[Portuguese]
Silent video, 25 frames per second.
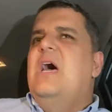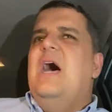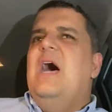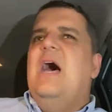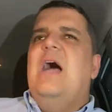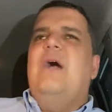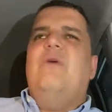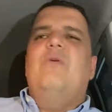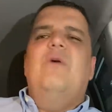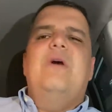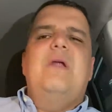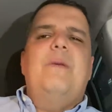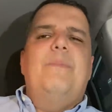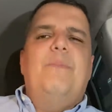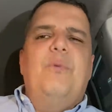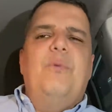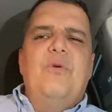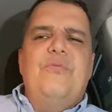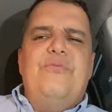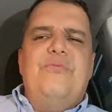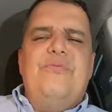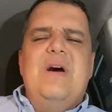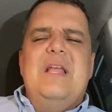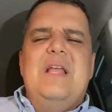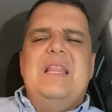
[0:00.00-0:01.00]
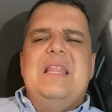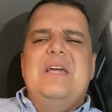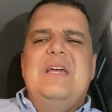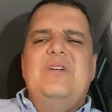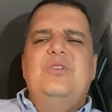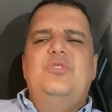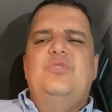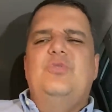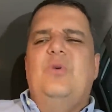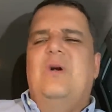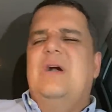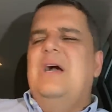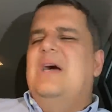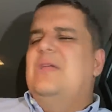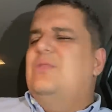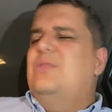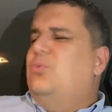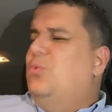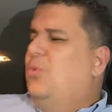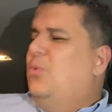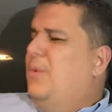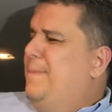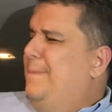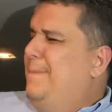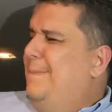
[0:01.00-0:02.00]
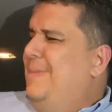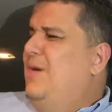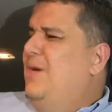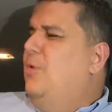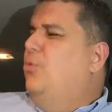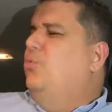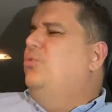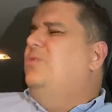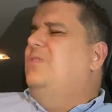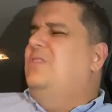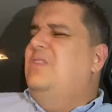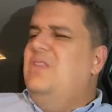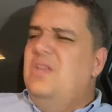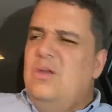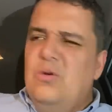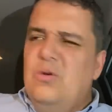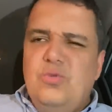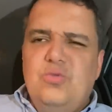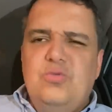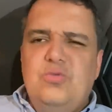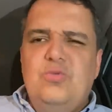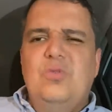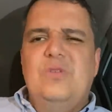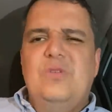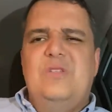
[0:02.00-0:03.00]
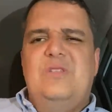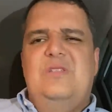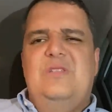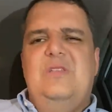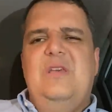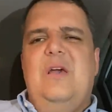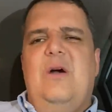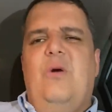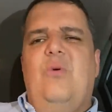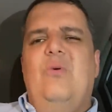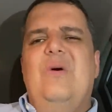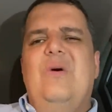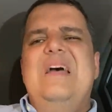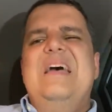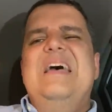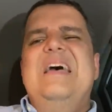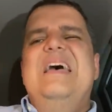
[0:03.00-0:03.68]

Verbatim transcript: Agora, por falar em jogador, meu Deus do céu,